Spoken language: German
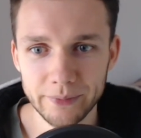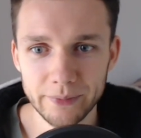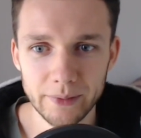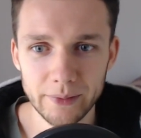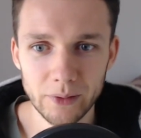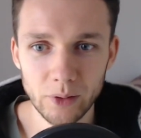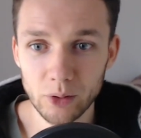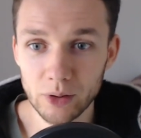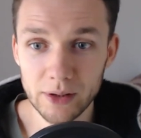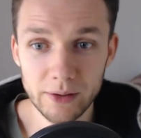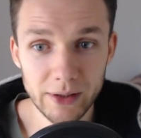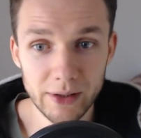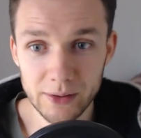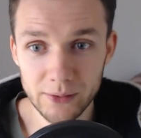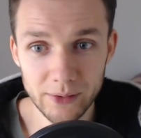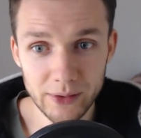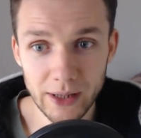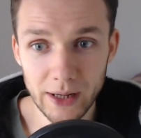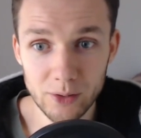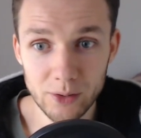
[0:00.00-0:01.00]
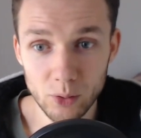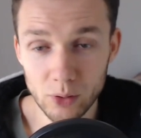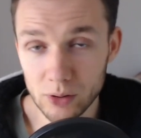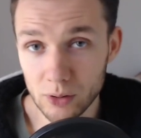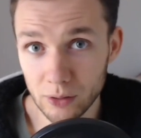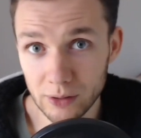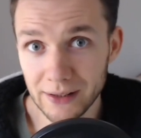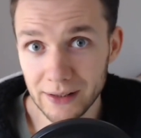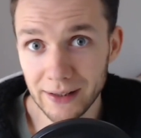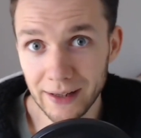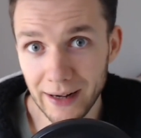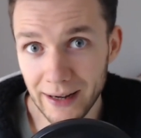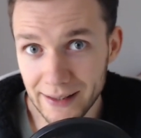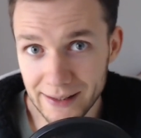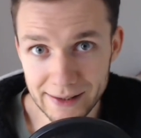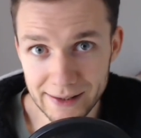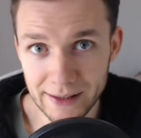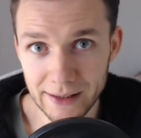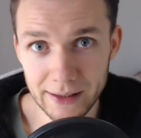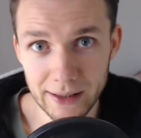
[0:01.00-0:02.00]
Noch nie was vegan, du hast noch nie
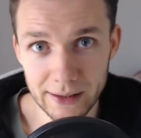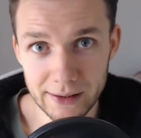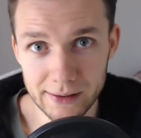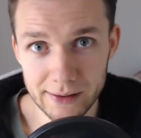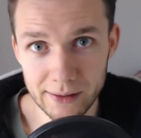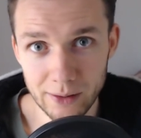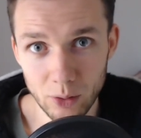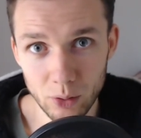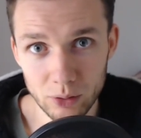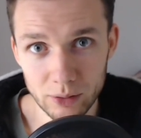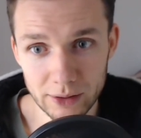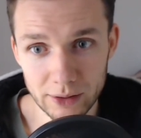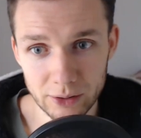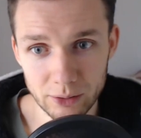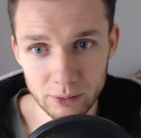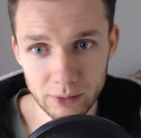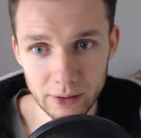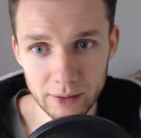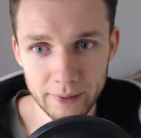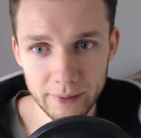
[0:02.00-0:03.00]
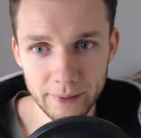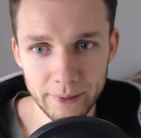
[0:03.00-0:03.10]
Reis gegessen, auch nicht, oder?